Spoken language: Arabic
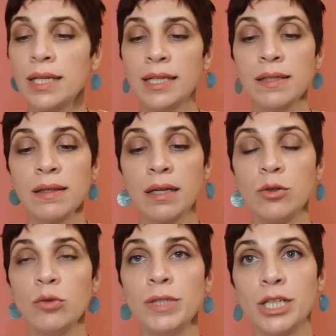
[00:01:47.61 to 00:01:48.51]
رح يطلع
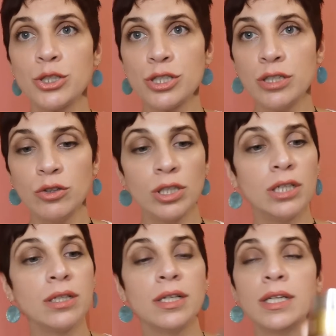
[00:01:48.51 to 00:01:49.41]
له بال20
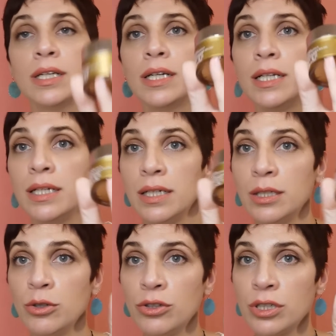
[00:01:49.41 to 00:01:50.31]
دولار
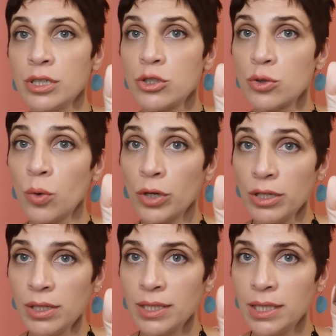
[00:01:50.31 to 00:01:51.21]
النيوتري ريتش
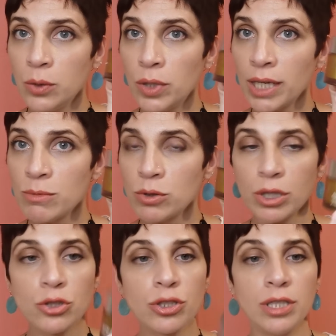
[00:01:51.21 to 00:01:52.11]
اويل يلي هو
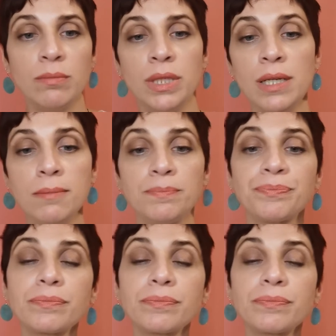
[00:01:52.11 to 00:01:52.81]
25 مل